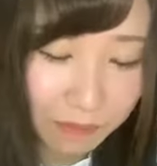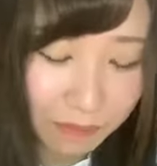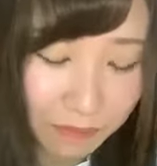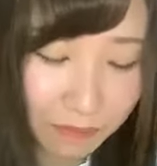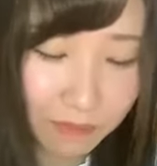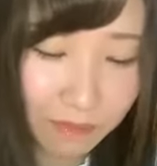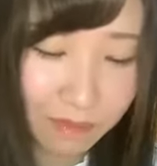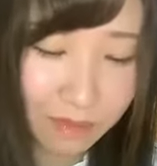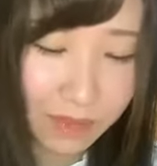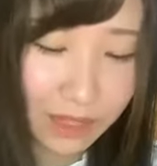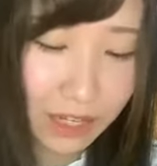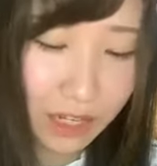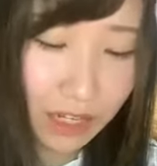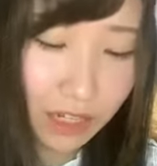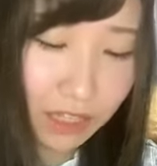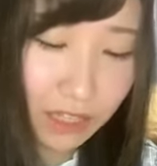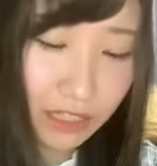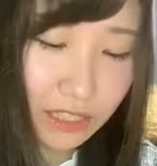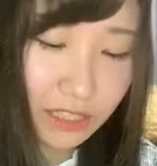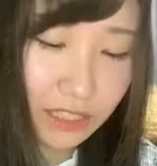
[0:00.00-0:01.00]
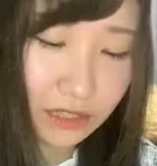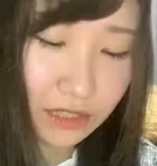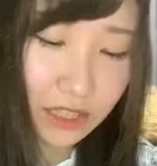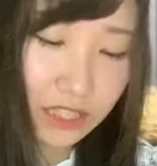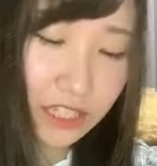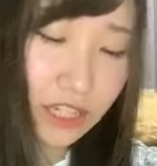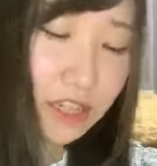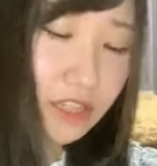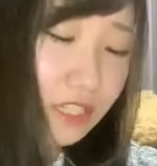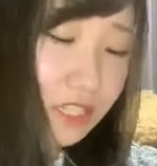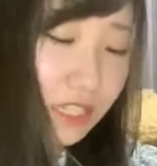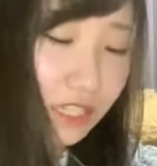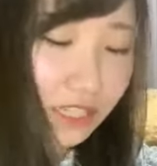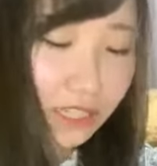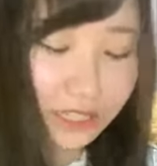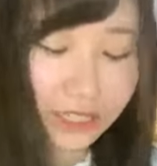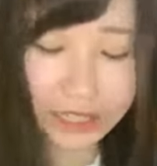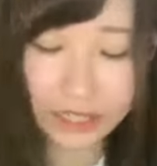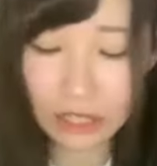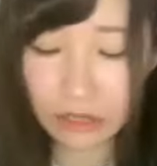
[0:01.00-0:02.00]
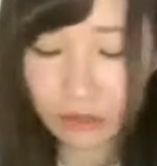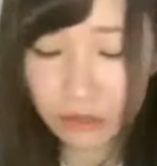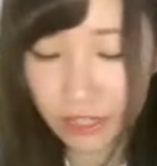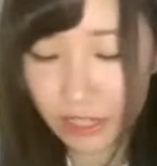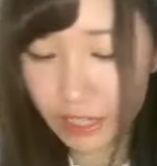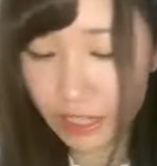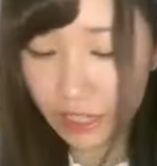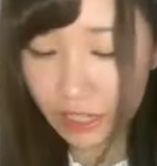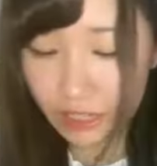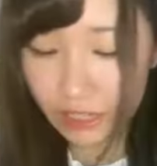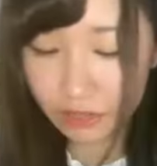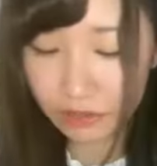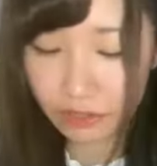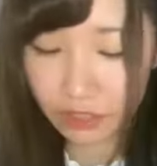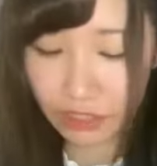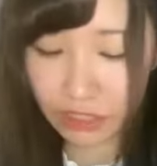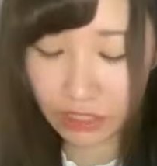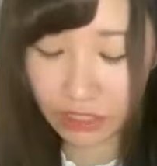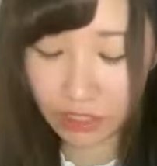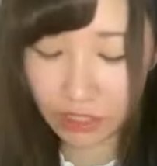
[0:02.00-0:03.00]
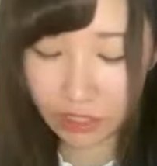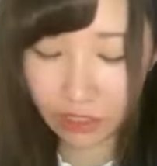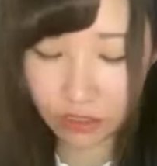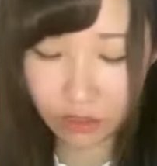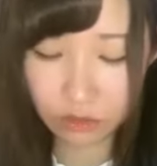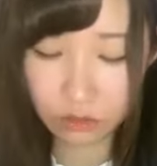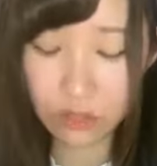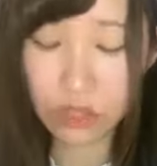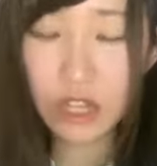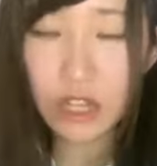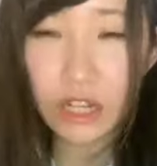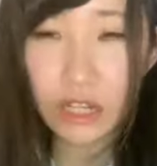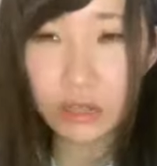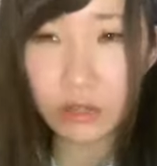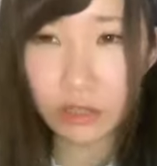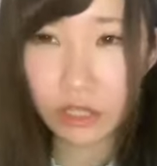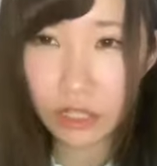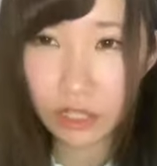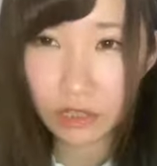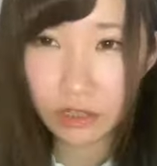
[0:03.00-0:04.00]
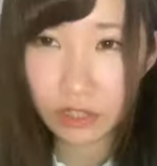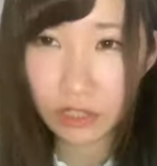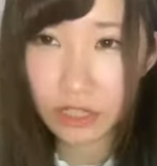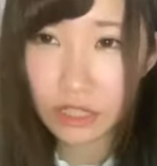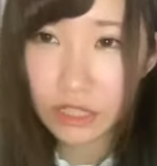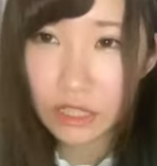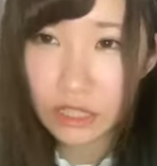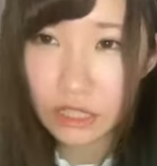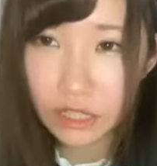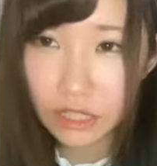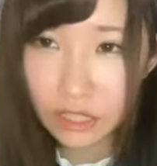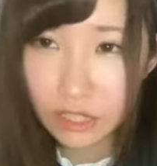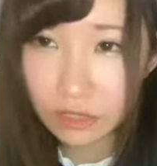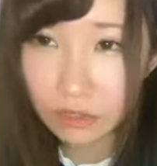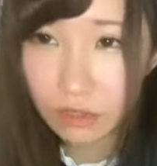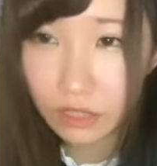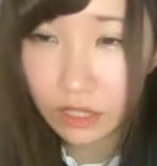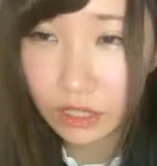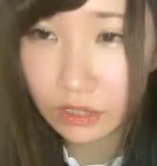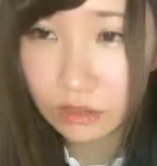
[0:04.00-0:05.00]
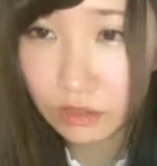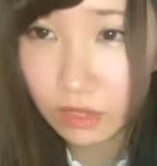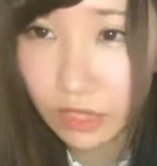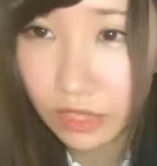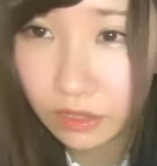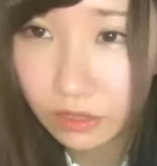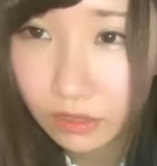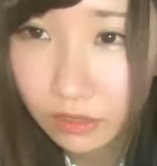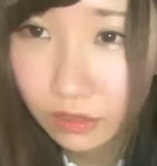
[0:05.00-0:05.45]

うんなんか私時間設定したのに消えてるしねなんかつかない時は電池がないのかなそれ